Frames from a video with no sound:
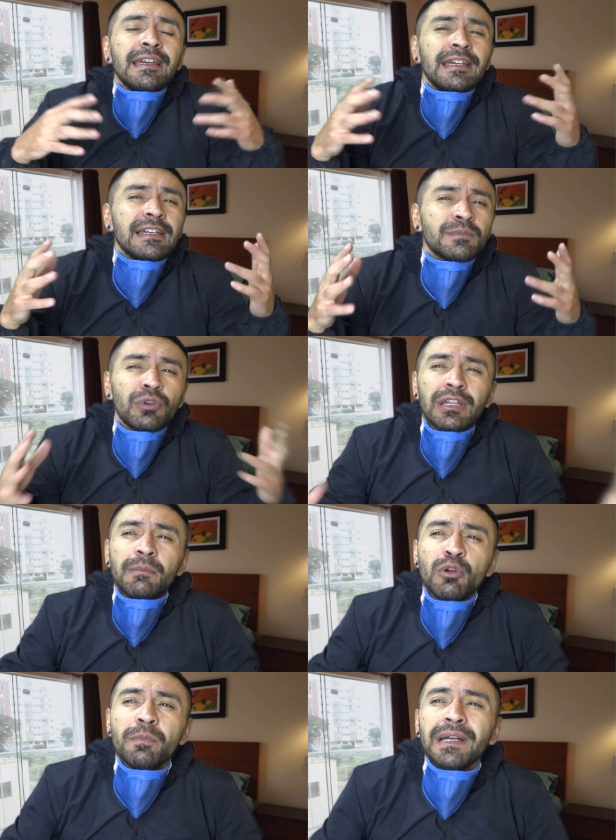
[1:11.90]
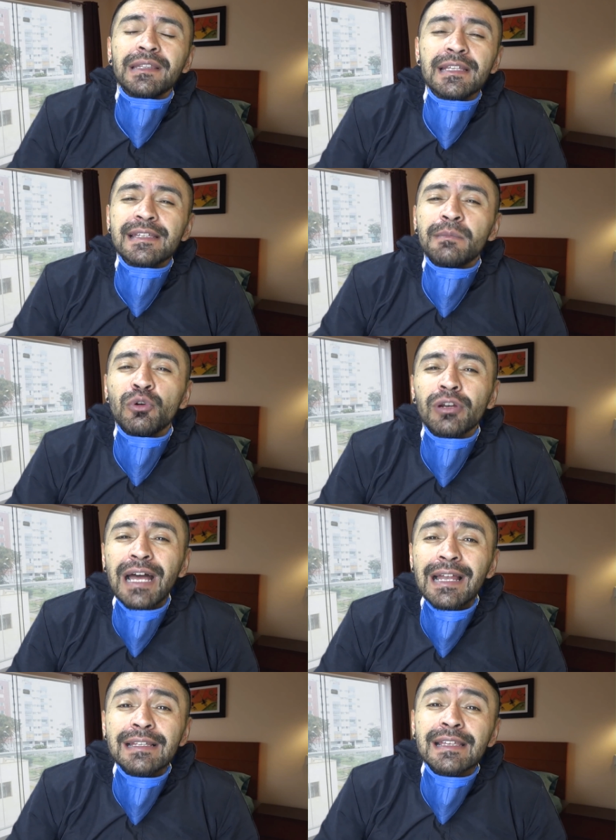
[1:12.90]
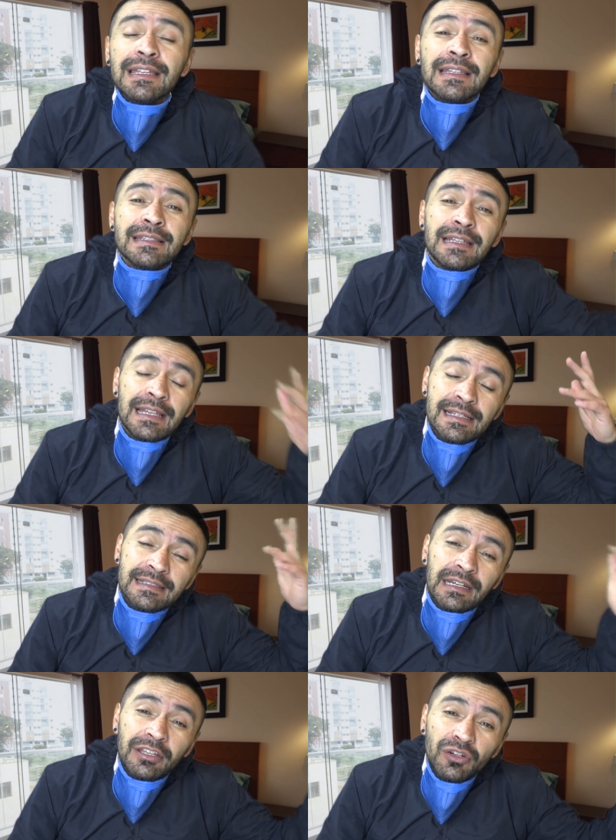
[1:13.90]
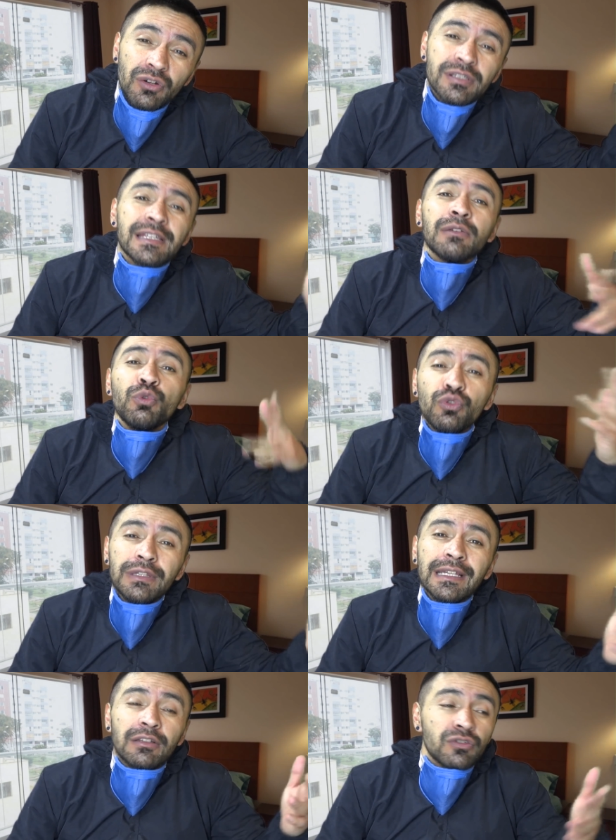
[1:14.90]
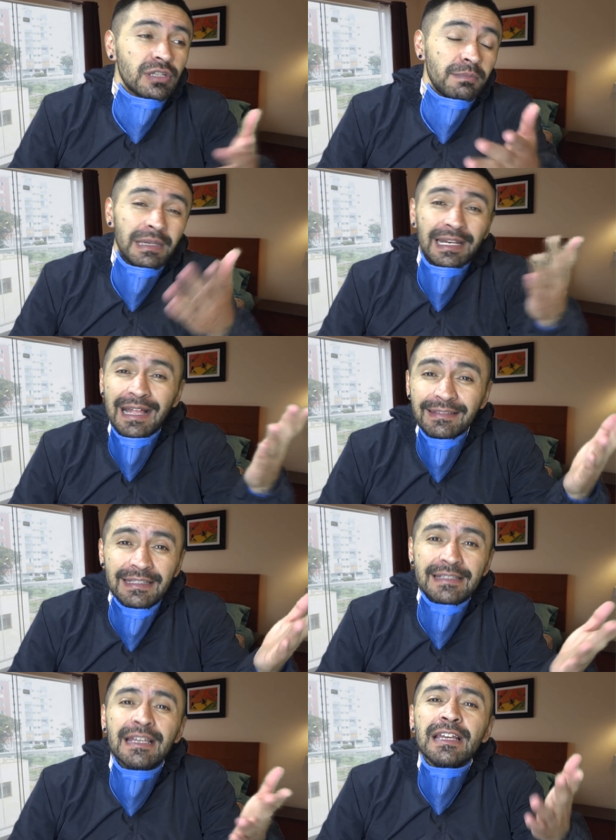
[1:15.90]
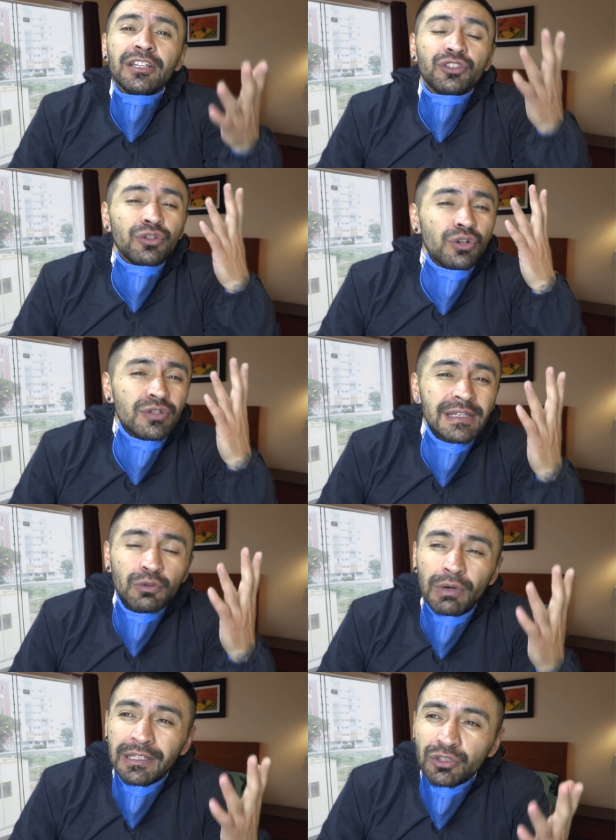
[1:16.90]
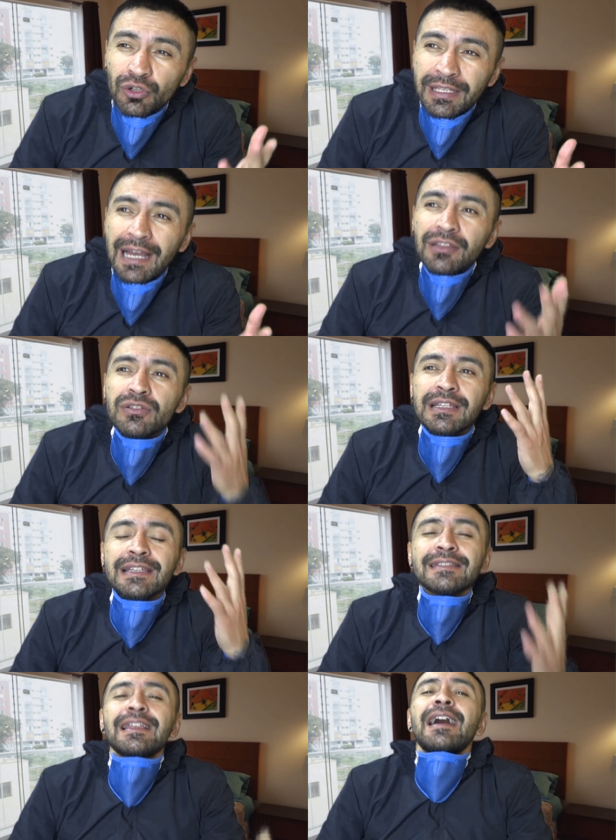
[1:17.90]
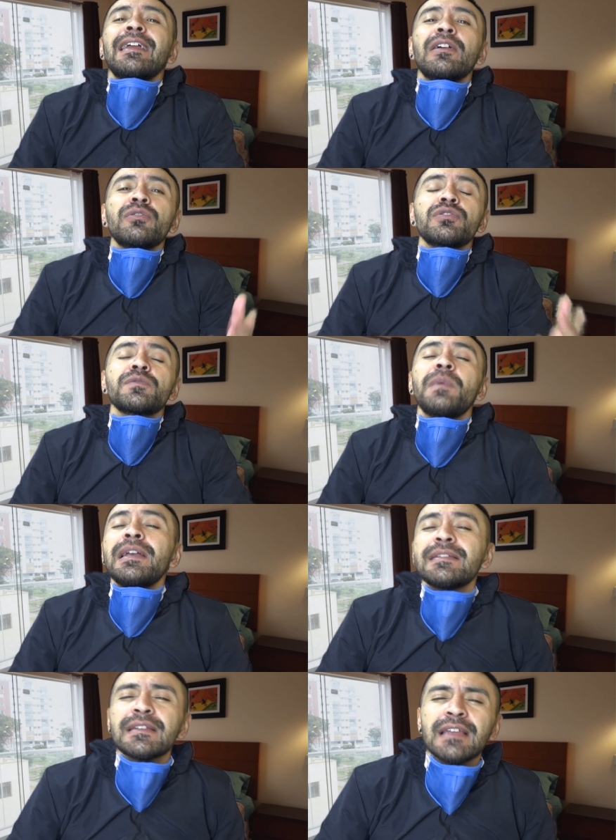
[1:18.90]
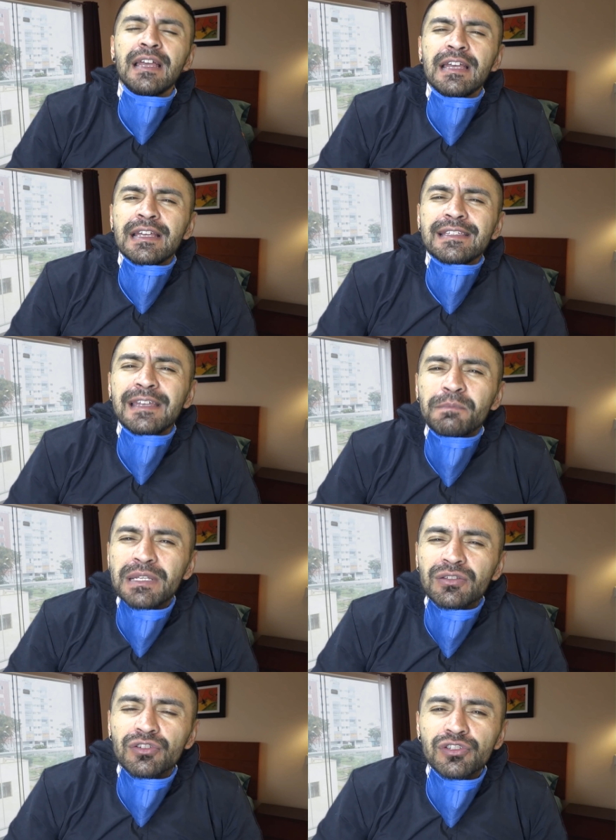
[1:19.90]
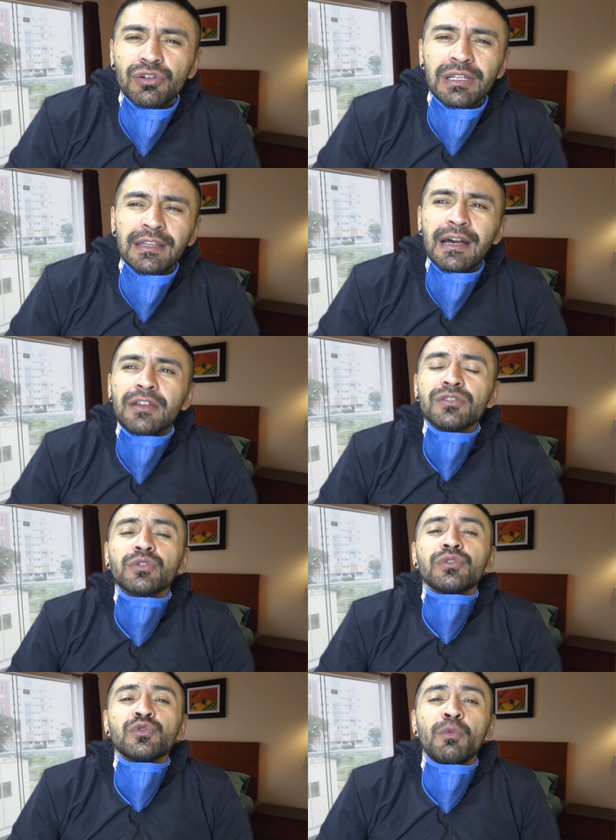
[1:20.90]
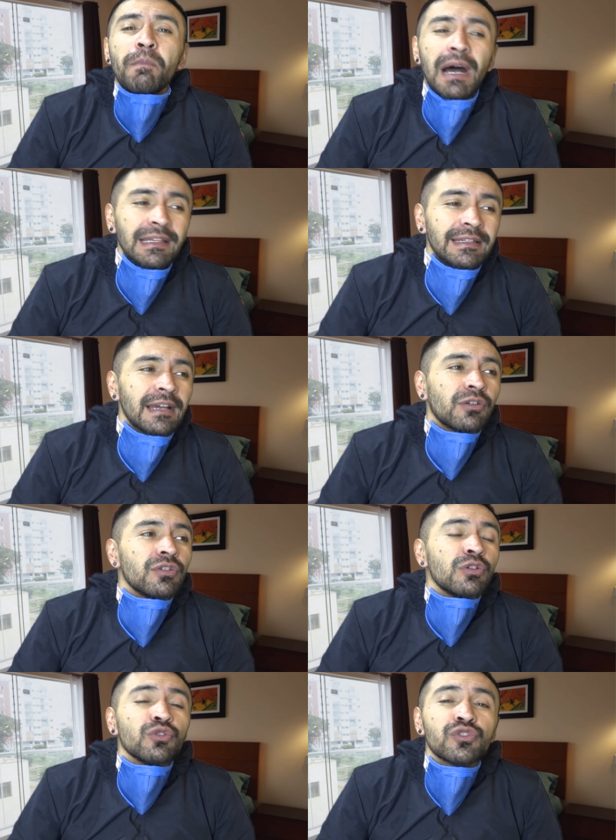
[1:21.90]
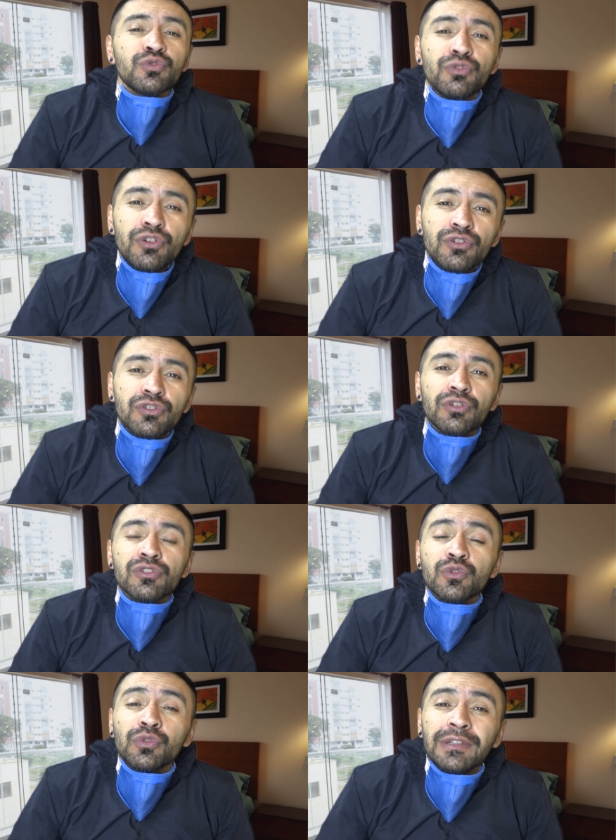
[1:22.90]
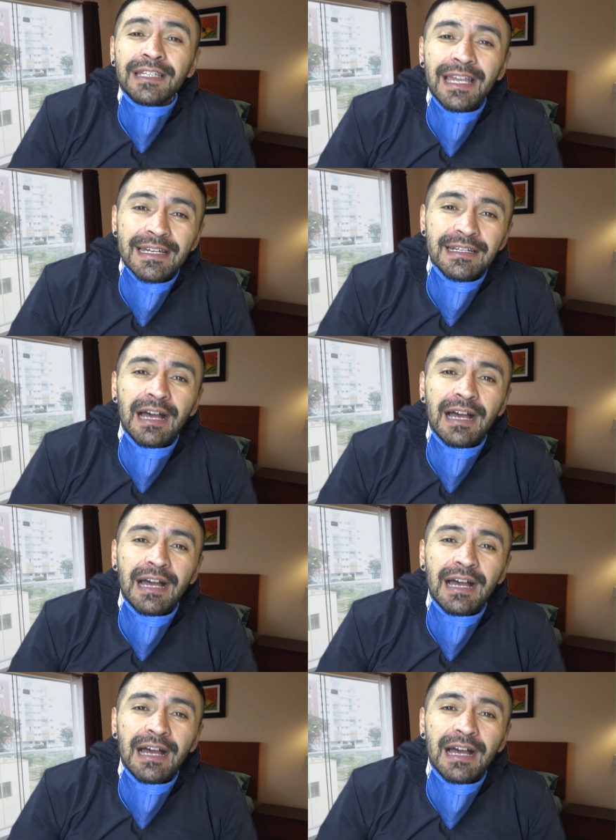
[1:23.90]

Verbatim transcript: Es por ejemplo Patricia Morales, que desde el exterior se unen los emigrantes, todos los ecuatorianos que están en otros países siempre son solidarios con su patria, con los suyos, con su tierra.